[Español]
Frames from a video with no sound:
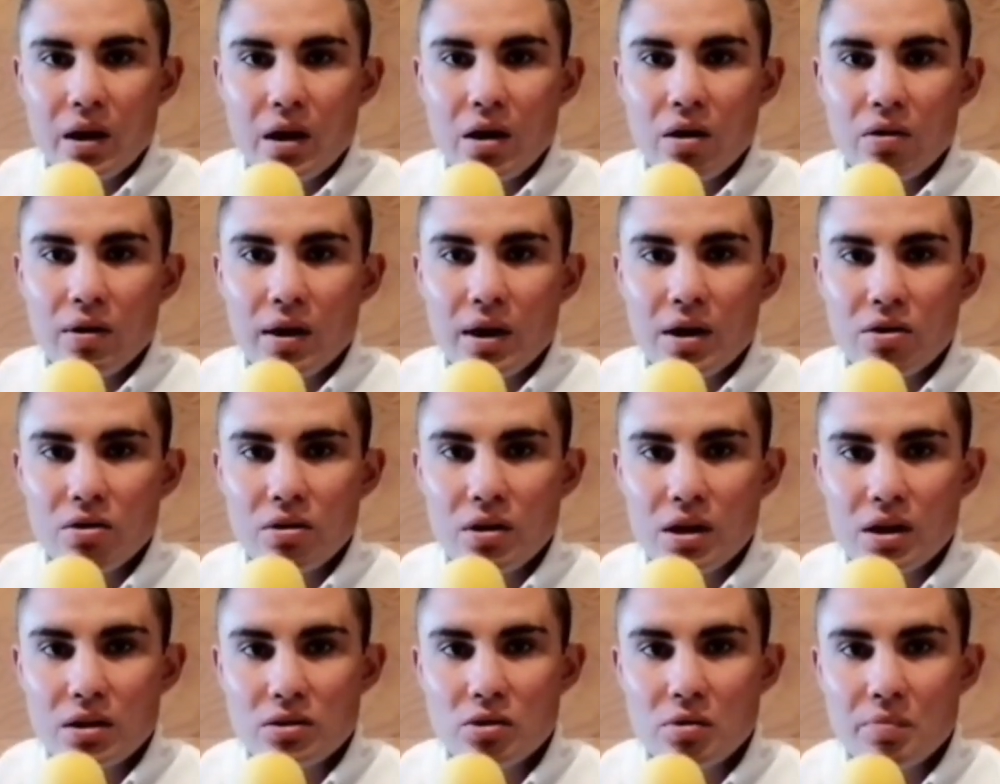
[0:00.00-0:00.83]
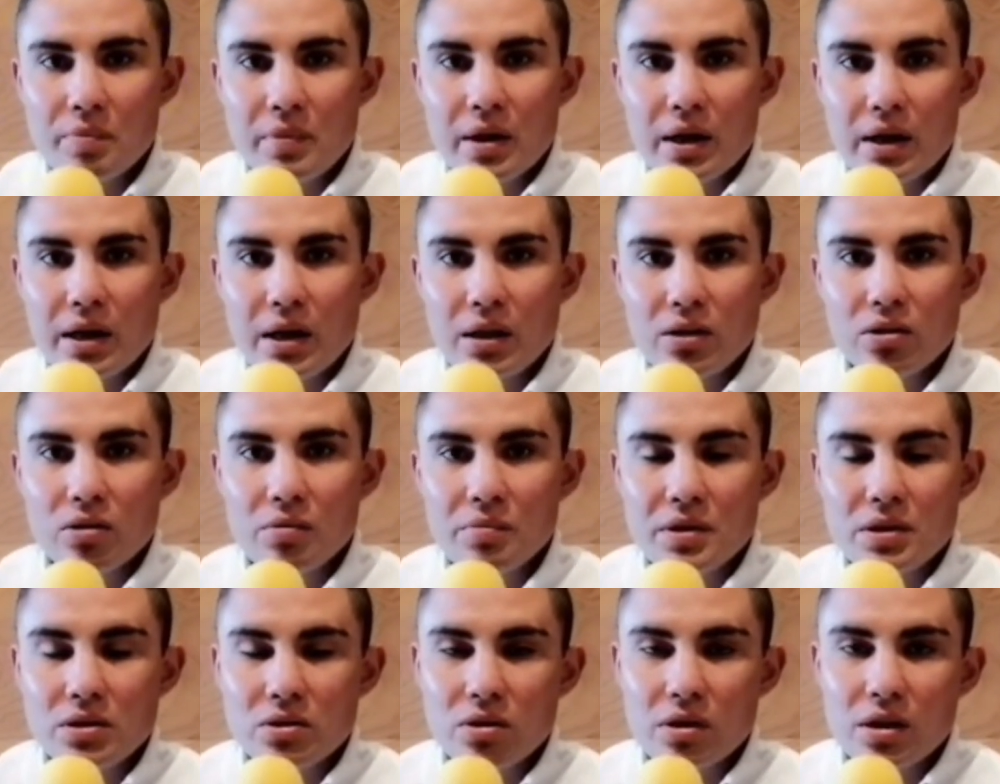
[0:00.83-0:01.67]
ahora yo ya estoy marcando
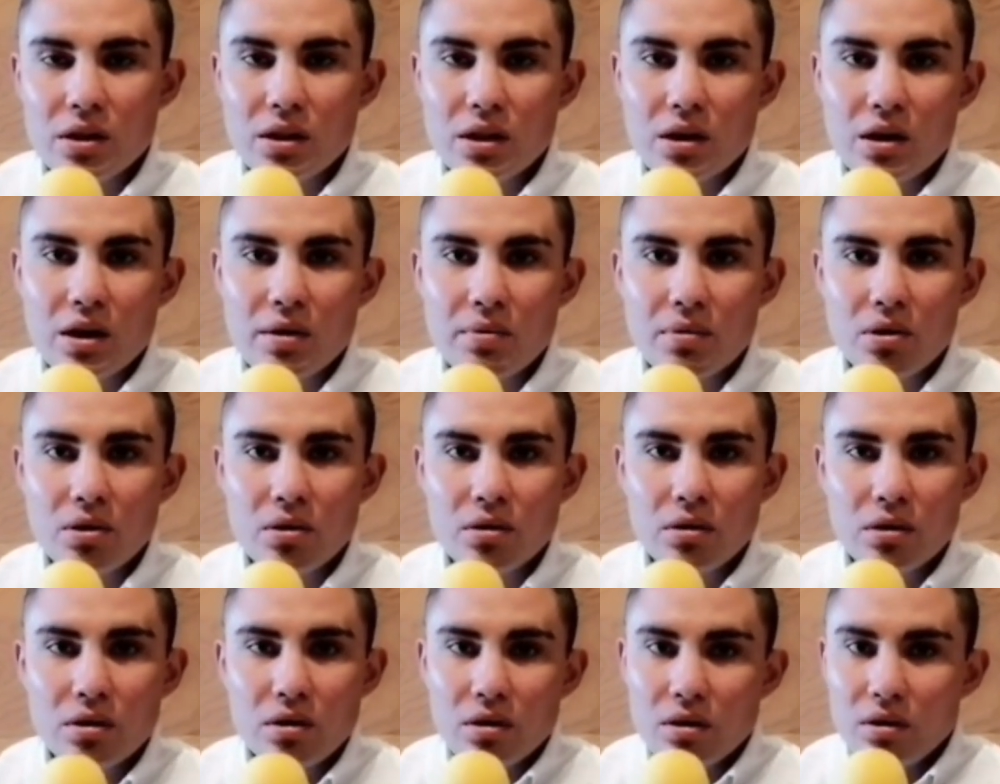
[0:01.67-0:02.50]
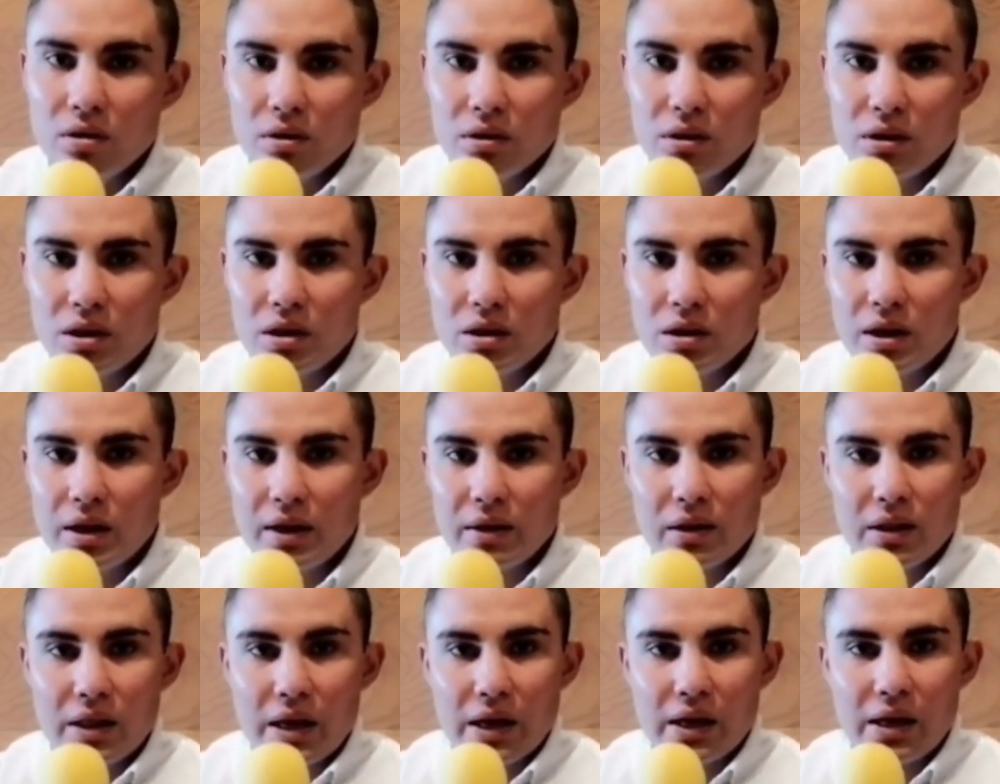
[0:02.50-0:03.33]
mi historia en el libro, de,
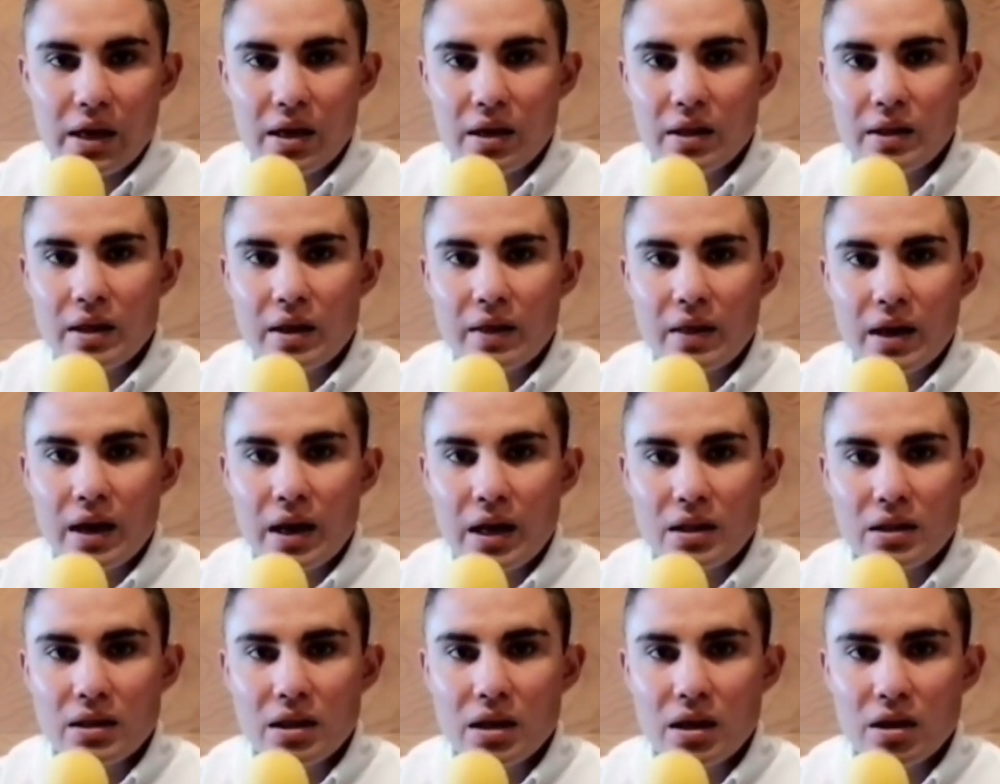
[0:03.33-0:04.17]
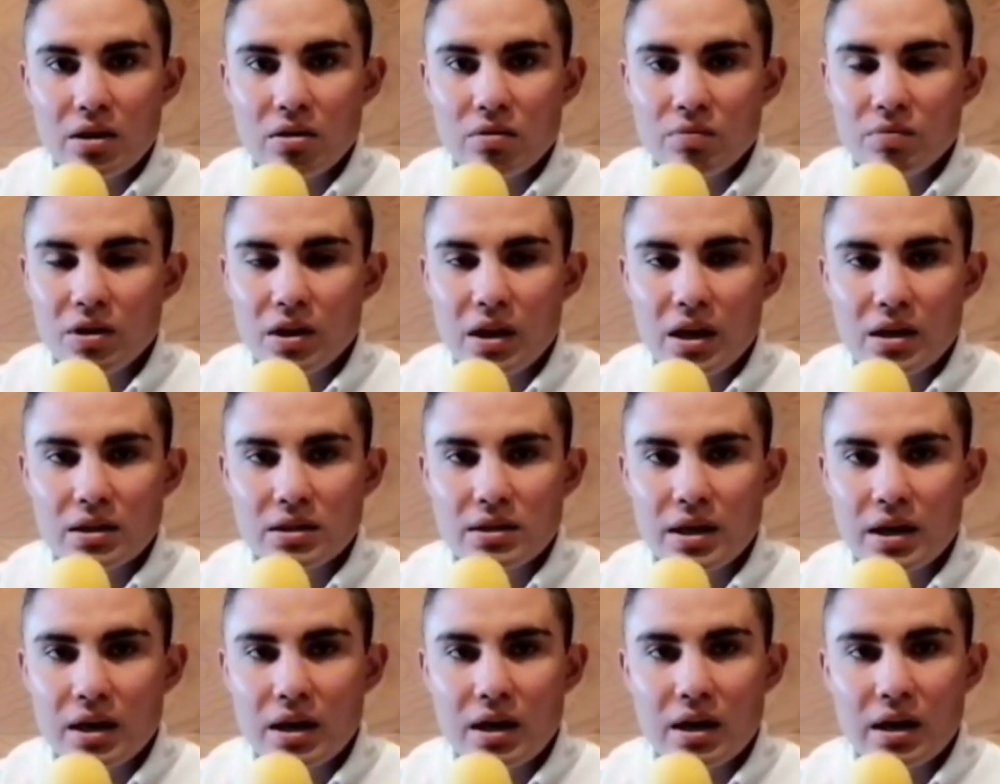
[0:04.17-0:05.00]
aquí en adelante y voy a
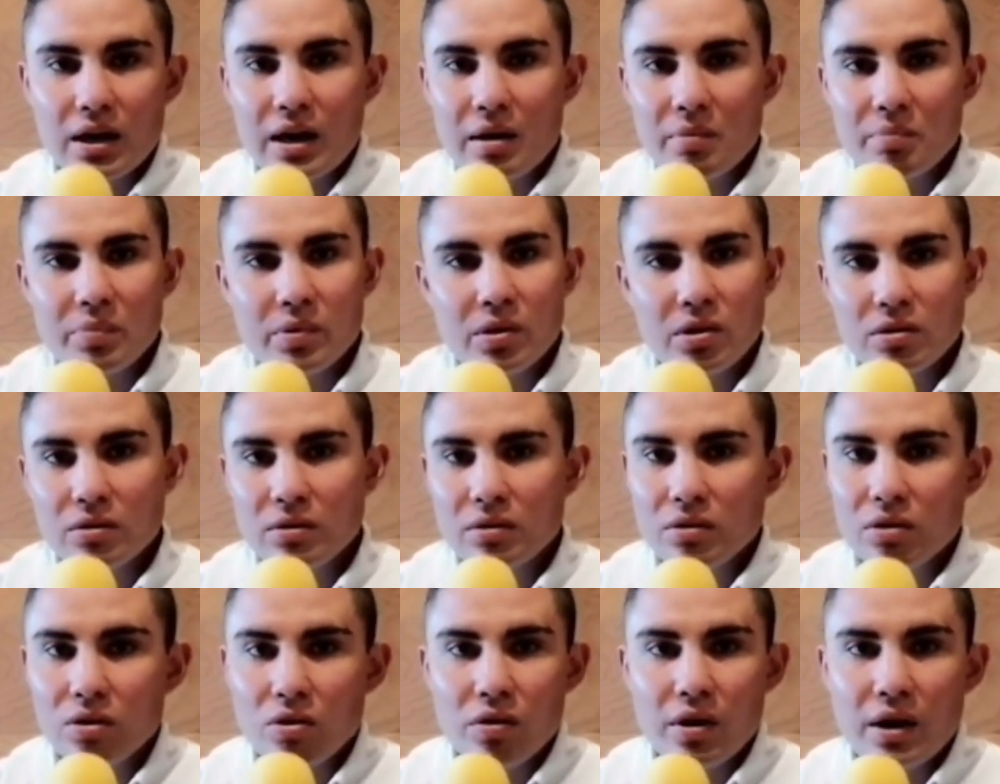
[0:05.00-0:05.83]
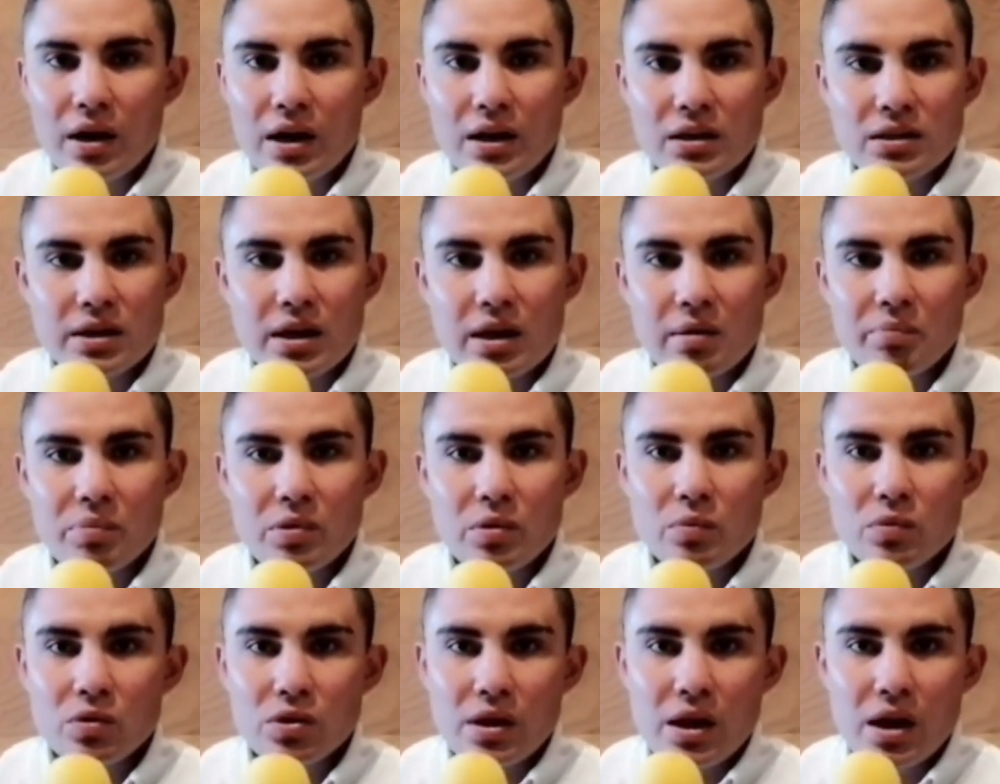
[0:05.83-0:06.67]
ser el campeón o el ex
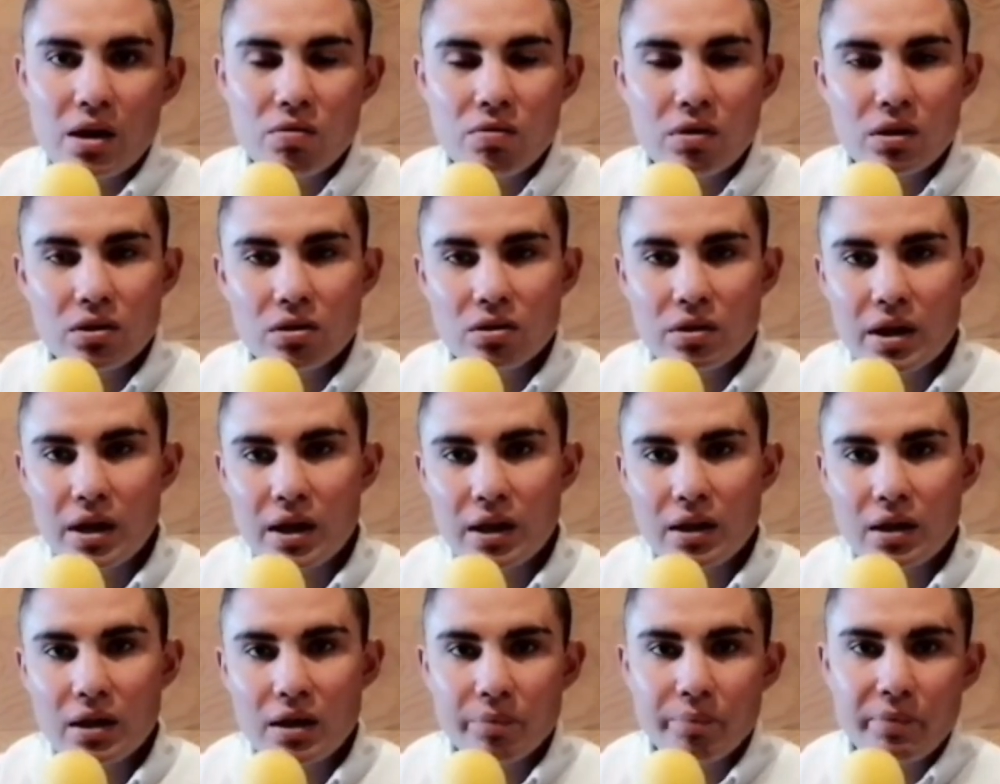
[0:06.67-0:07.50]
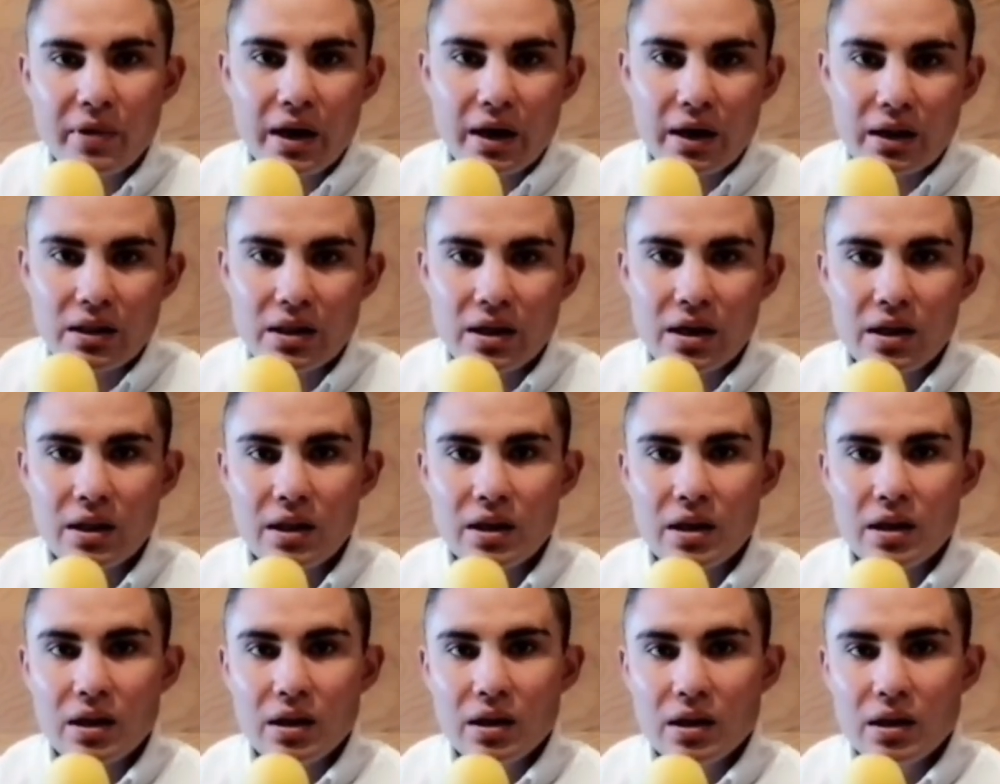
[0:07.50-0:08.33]
campeón mundial cuando ya me retire,
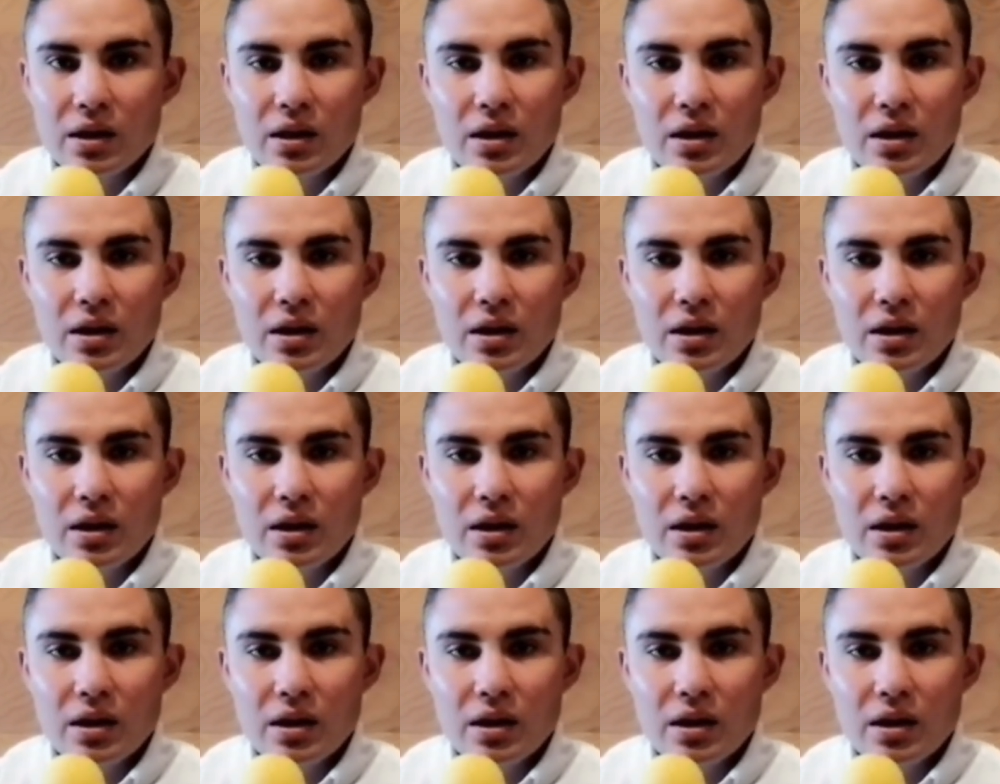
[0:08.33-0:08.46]
de,